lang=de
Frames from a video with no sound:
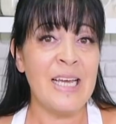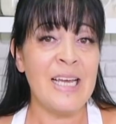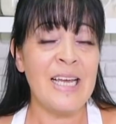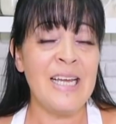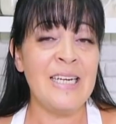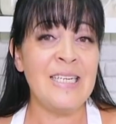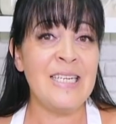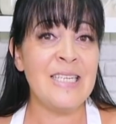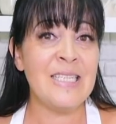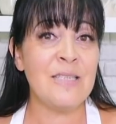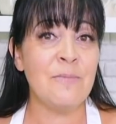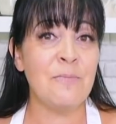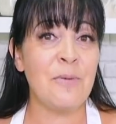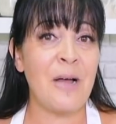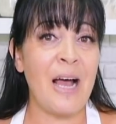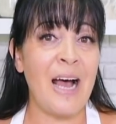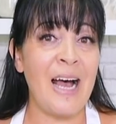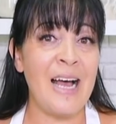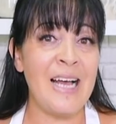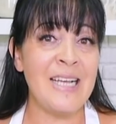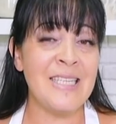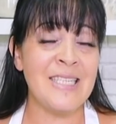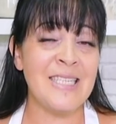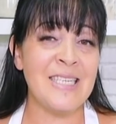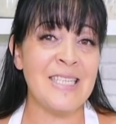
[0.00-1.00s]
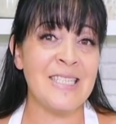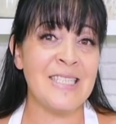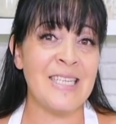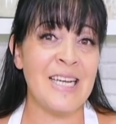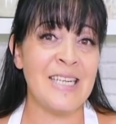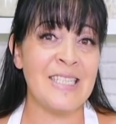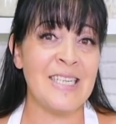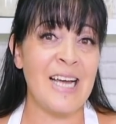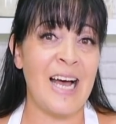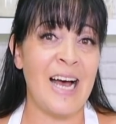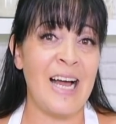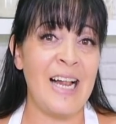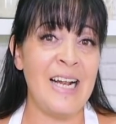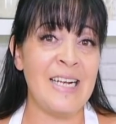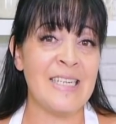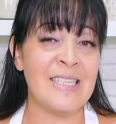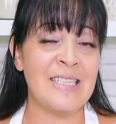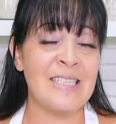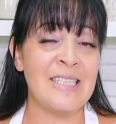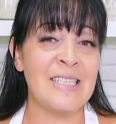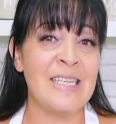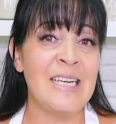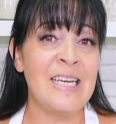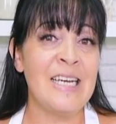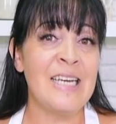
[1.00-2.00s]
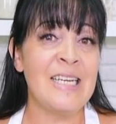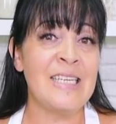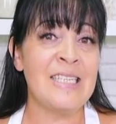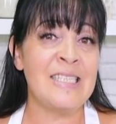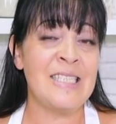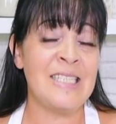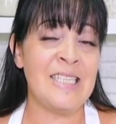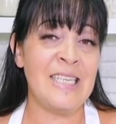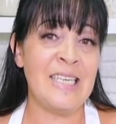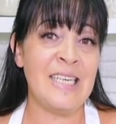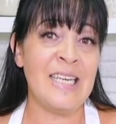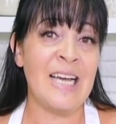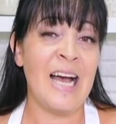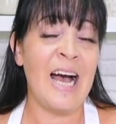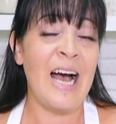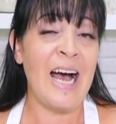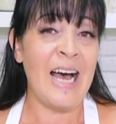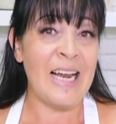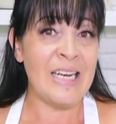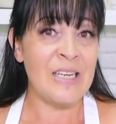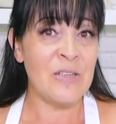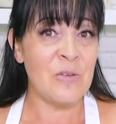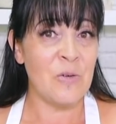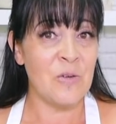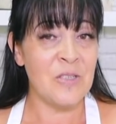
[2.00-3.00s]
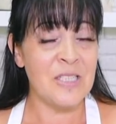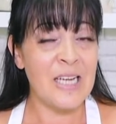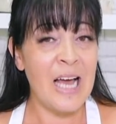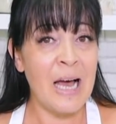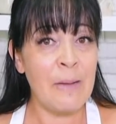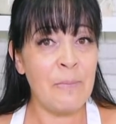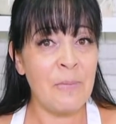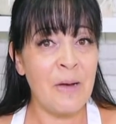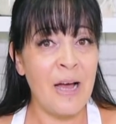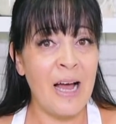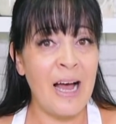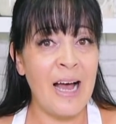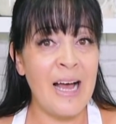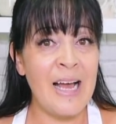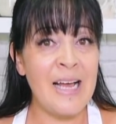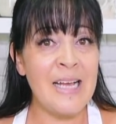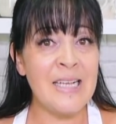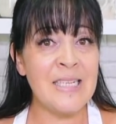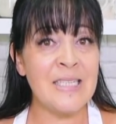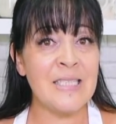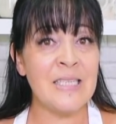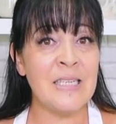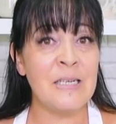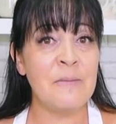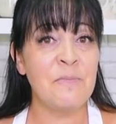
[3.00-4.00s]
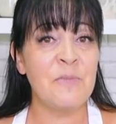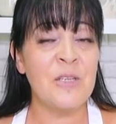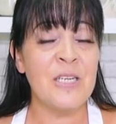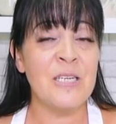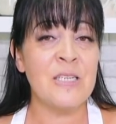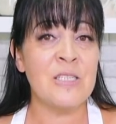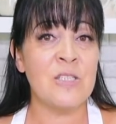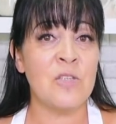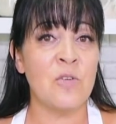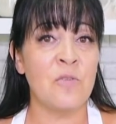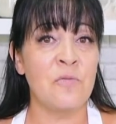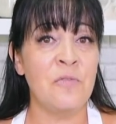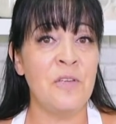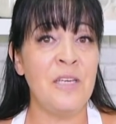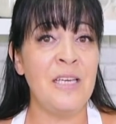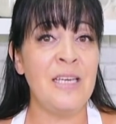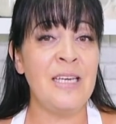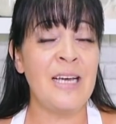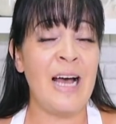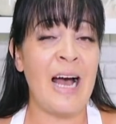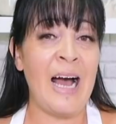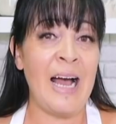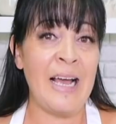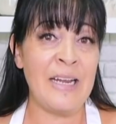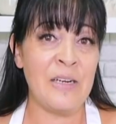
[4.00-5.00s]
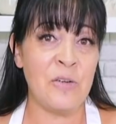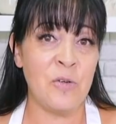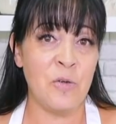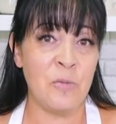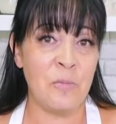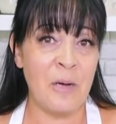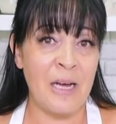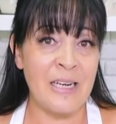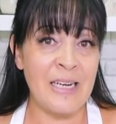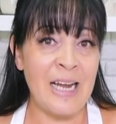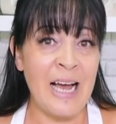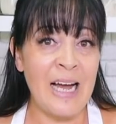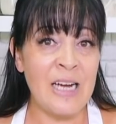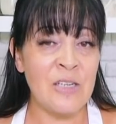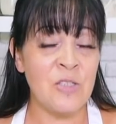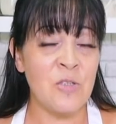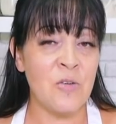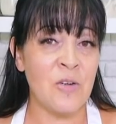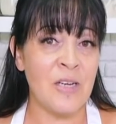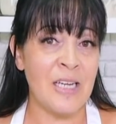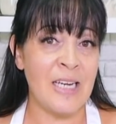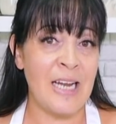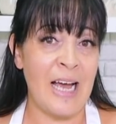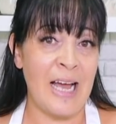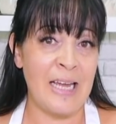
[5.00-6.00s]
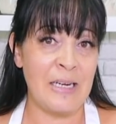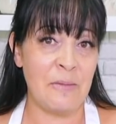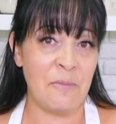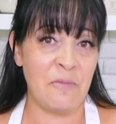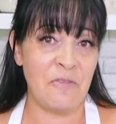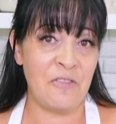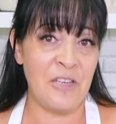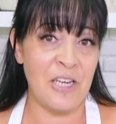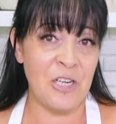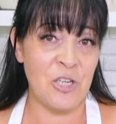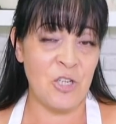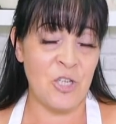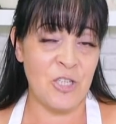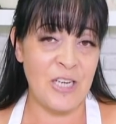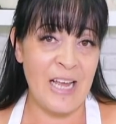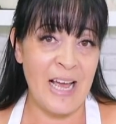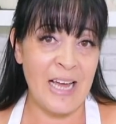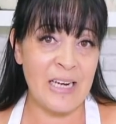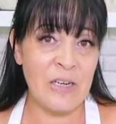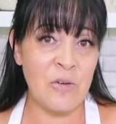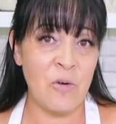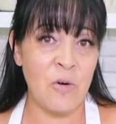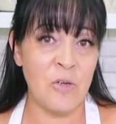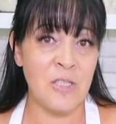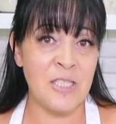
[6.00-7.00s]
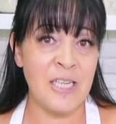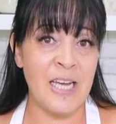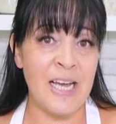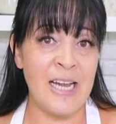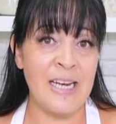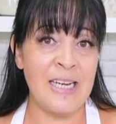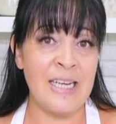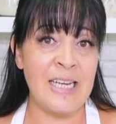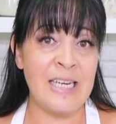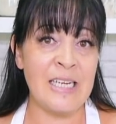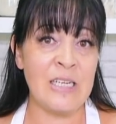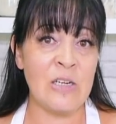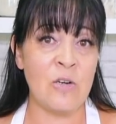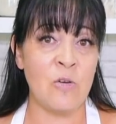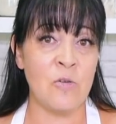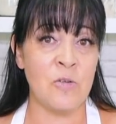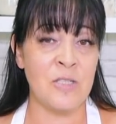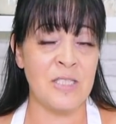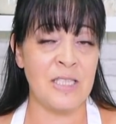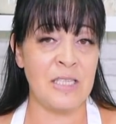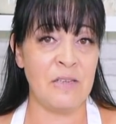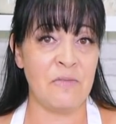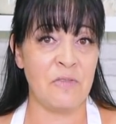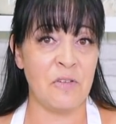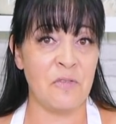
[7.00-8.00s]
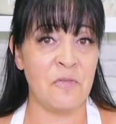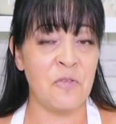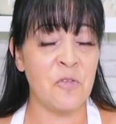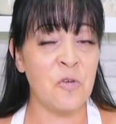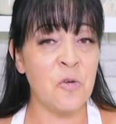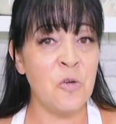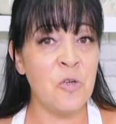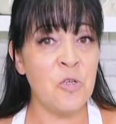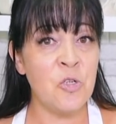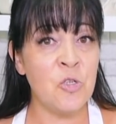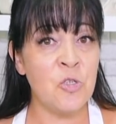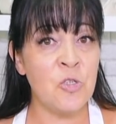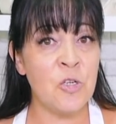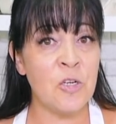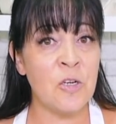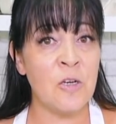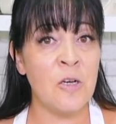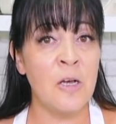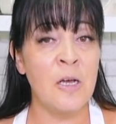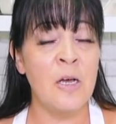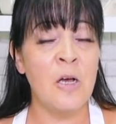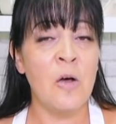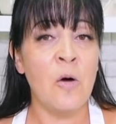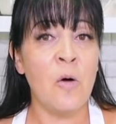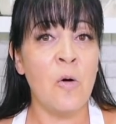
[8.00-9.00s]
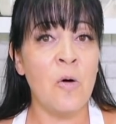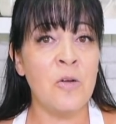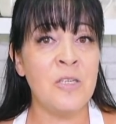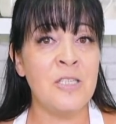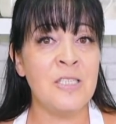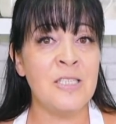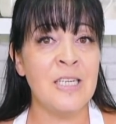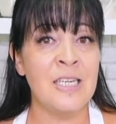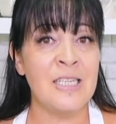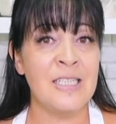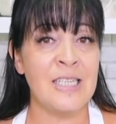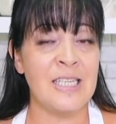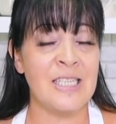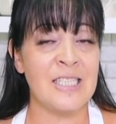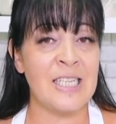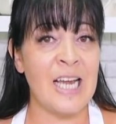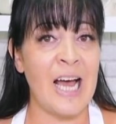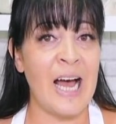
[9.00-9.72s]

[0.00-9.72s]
In diesem Preis ist enthalten die An- und Abreise sowie eine Übernachtung in einem Vier-Sterne-Hotel inklusive Frühstück und die